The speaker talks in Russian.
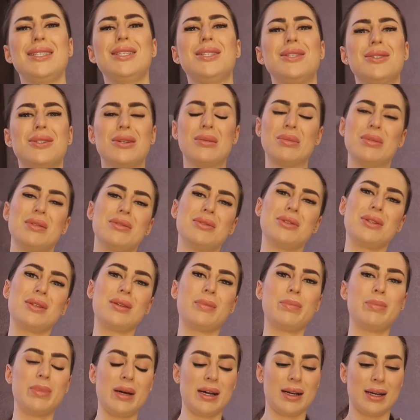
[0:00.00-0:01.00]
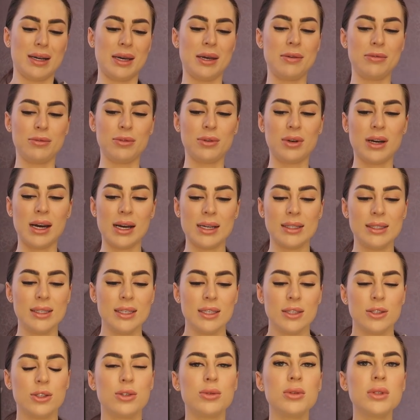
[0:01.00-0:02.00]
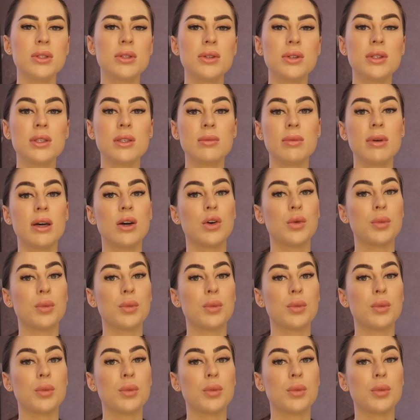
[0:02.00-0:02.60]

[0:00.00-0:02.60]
чтобы вот по кайфу ходить, чувствовать себя.